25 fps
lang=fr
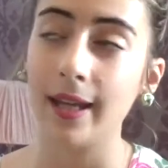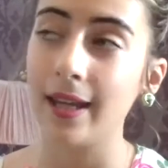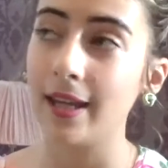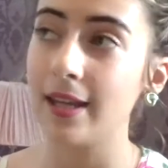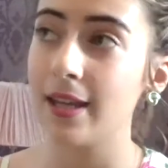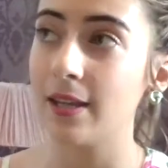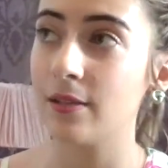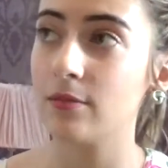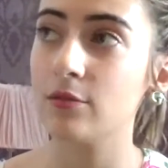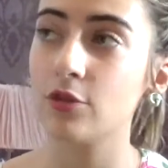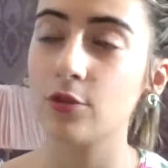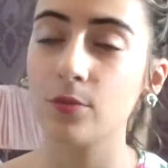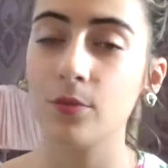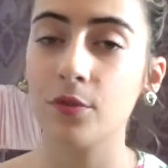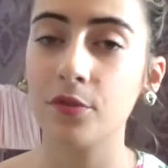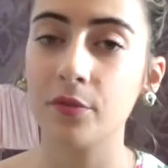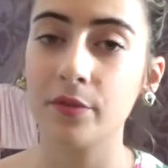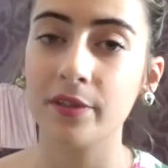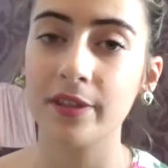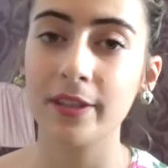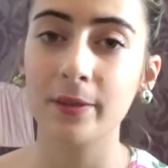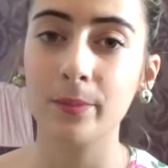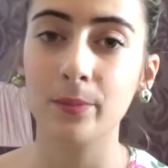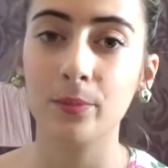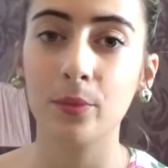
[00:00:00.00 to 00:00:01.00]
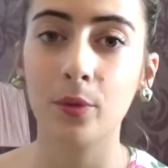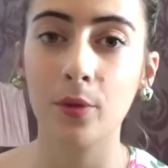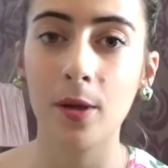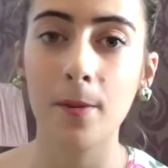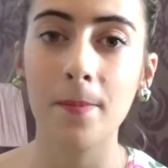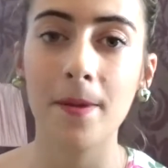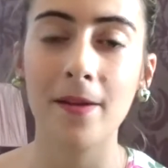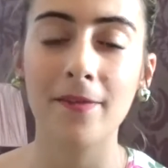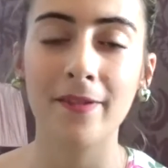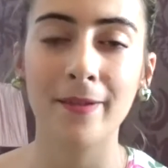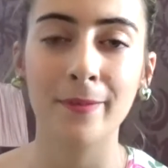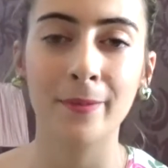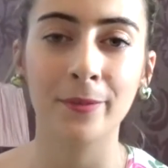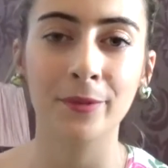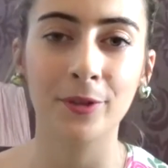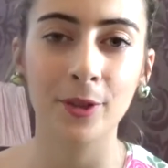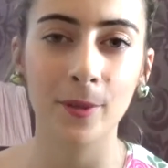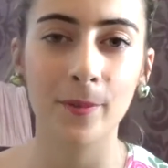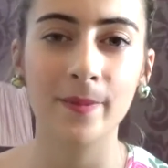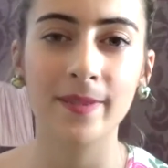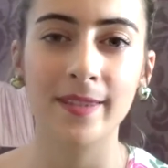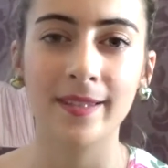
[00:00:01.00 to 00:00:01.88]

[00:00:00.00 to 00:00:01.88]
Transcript: et je me suis dit pourquoi pas faire mon top